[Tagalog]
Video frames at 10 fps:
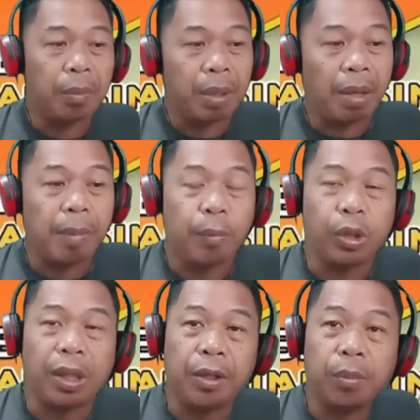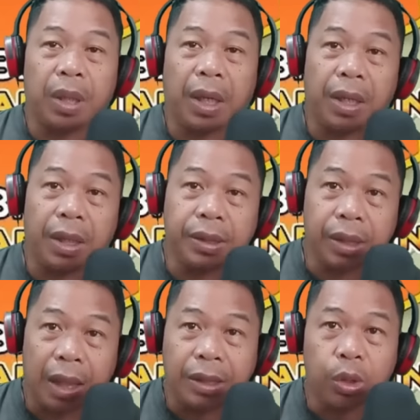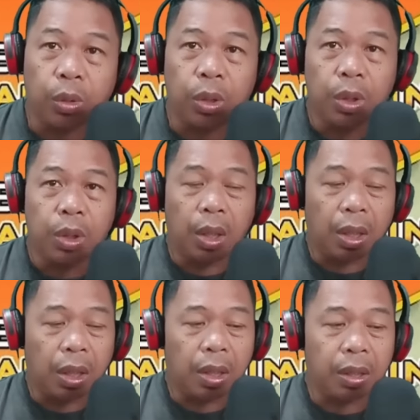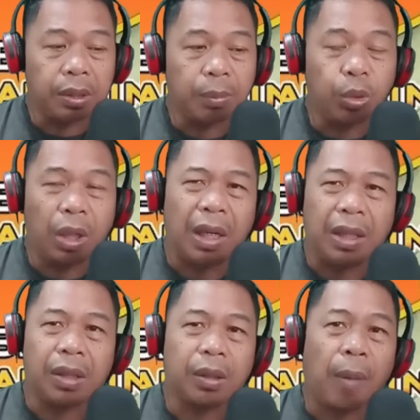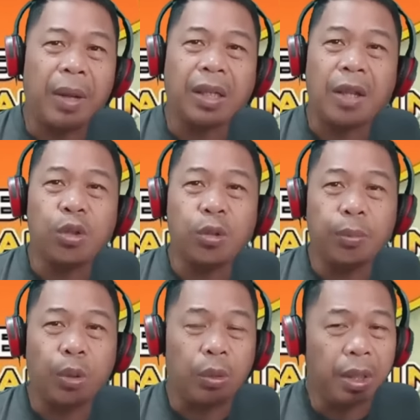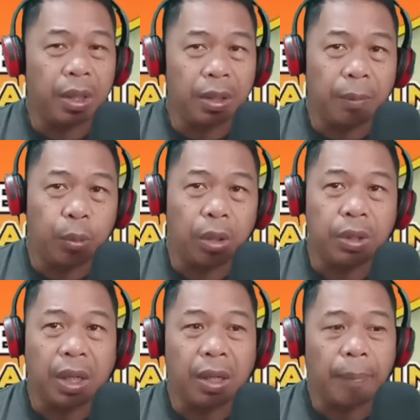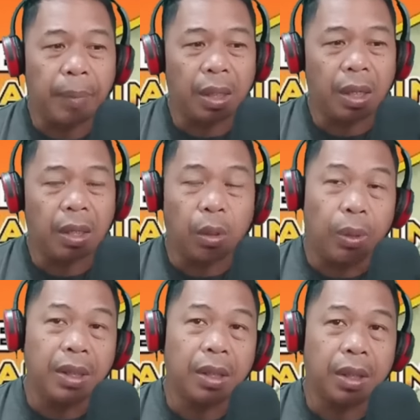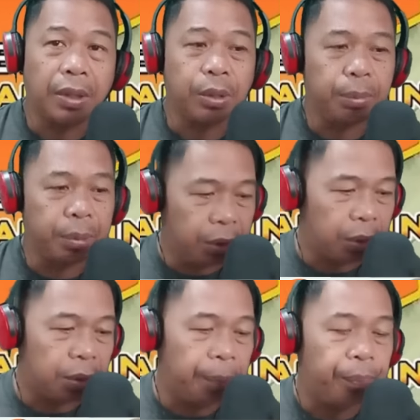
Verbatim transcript: Marami po tayong mga inasikaso uh, ah, sa Bulacan at kapag nandun po ako ay hindi po ako nakakapag-gawa ng reaction video.